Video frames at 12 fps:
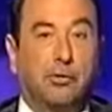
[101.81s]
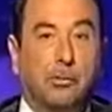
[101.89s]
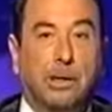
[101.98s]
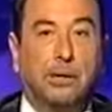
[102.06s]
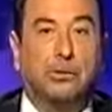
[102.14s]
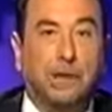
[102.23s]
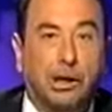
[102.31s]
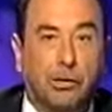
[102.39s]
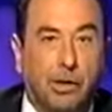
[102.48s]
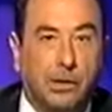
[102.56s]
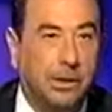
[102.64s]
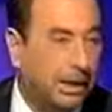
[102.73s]
donde
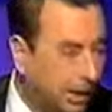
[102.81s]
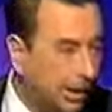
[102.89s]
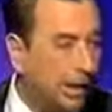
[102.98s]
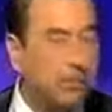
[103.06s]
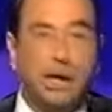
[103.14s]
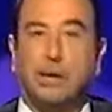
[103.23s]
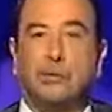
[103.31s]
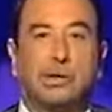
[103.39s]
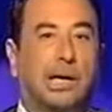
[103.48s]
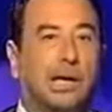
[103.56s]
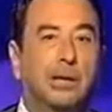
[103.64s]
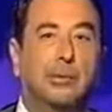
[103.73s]
rodaban el barco se le
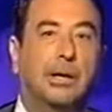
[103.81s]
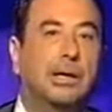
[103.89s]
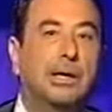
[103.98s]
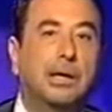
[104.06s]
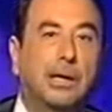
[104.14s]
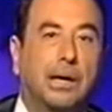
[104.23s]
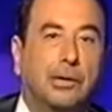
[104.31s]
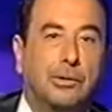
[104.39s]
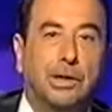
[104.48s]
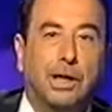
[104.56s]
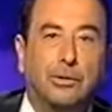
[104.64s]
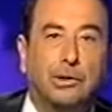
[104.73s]
iba. Claro, ya
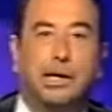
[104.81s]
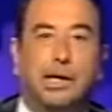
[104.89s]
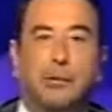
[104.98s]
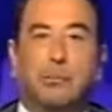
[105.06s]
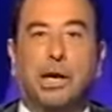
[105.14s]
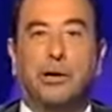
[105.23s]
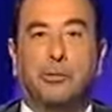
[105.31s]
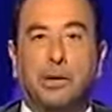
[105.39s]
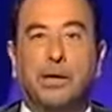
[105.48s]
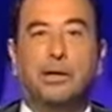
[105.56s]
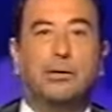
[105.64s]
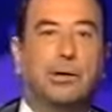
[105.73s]
no tenía el plano
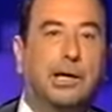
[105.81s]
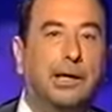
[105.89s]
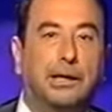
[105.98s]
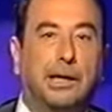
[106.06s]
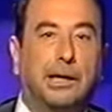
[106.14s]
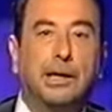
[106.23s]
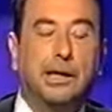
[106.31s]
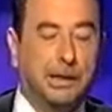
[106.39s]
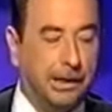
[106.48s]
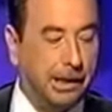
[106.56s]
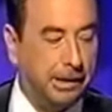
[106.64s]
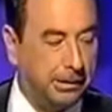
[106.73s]
medio que,
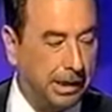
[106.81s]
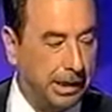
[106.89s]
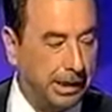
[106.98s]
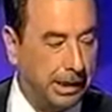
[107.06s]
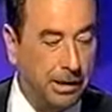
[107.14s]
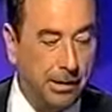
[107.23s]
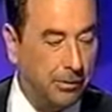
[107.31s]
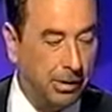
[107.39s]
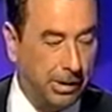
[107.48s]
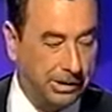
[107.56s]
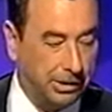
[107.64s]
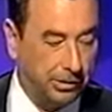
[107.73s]
él quería. Bueno, ha
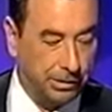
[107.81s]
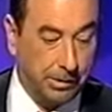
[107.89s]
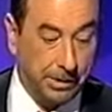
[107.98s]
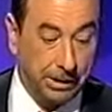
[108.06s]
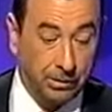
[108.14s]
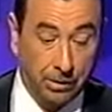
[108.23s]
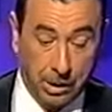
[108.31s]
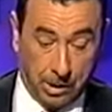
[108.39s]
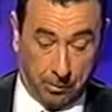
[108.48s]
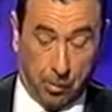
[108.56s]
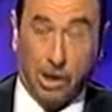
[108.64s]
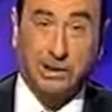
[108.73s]
sido tremendo.
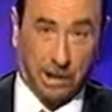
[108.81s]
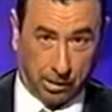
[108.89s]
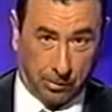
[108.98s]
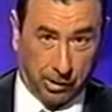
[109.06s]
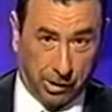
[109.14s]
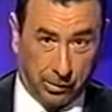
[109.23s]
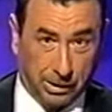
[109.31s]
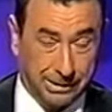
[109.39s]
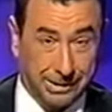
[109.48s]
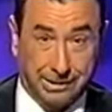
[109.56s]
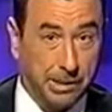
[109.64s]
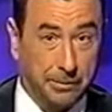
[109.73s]
Polanski, como digo, desde
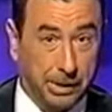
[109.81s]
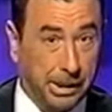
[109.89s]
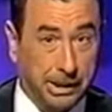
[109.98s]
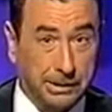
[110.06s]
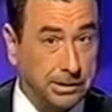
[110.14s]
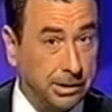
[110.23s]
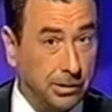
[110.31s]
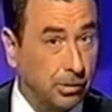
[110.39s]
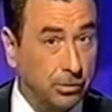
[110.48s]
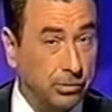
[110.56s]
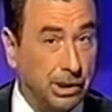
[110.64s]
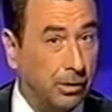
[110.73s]
siempre ha sido un
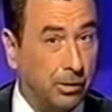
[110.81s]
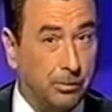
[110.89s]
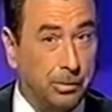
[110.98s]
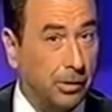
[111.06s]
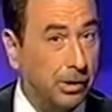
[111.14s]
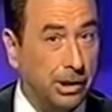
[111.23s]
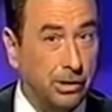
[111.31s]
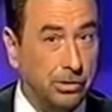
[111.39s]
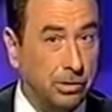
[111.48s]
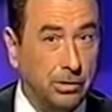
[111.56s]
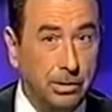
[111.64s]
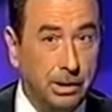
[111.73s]
chico
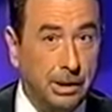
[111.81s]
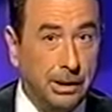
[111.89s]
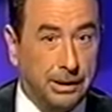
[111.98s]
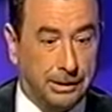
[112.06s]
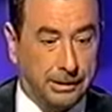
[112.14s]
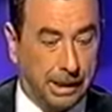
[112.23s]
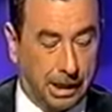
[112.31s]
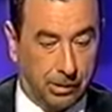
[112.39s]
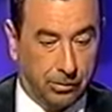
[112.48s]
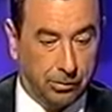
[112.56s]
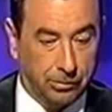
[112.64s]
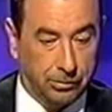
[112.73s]
prodigioso, ya
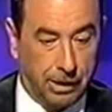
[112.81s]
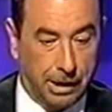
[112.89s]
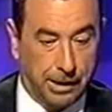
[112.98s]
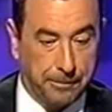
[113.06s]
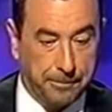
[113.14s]
con una mm,